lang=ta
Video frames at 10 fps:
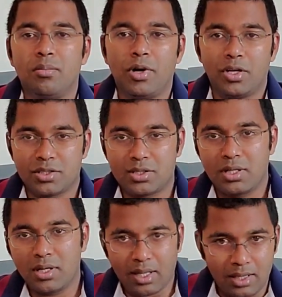
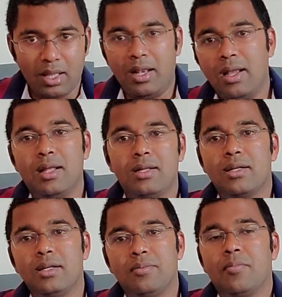பாஸ்டன் அந்த ஏரியாவில்
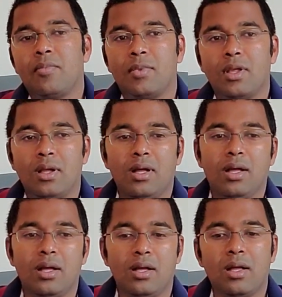
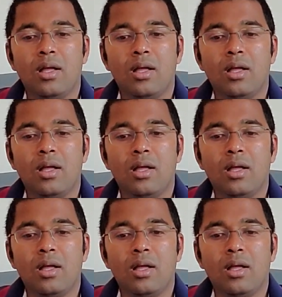இருக்குது